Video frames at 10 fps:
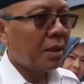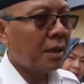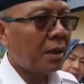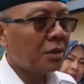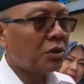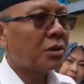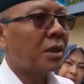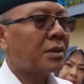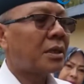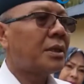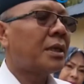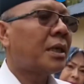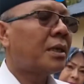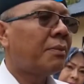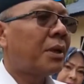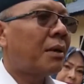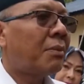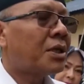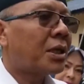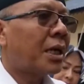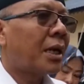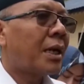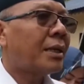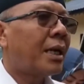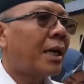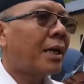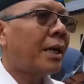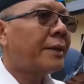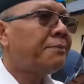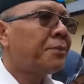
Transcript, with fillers: eh, sosialisasikan kepada masyarakat agar